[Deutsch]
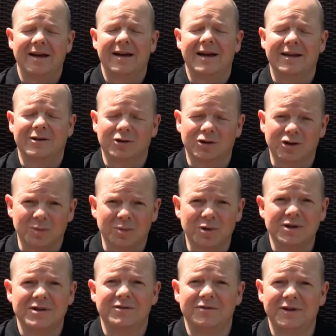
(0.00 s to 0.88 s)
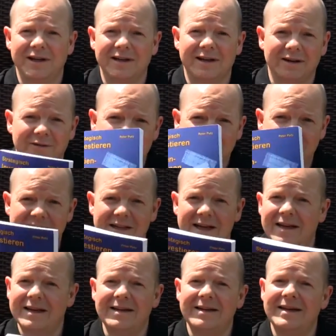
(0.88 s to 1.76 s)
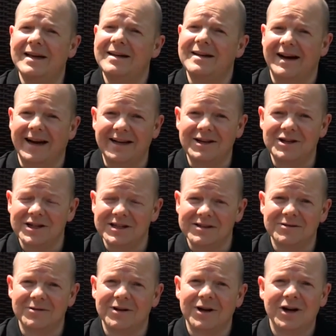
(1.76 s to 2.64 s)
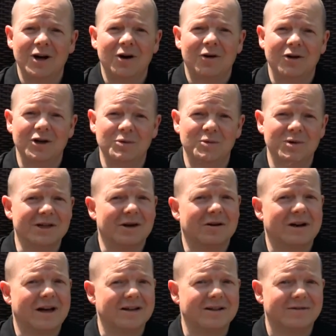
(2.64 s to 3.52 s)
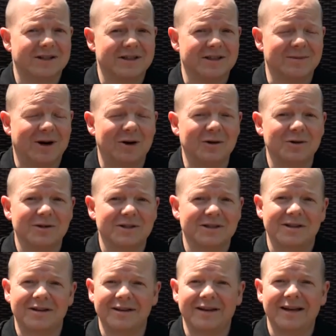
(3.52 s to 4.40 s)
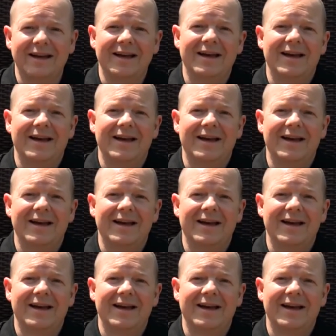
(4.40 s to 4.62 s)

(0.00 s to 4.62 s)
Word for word: Herr Dr. Putz, vielen Dank für diese nette Einschätzung. Und ich muss auch gleich noch was zum Autor sagen.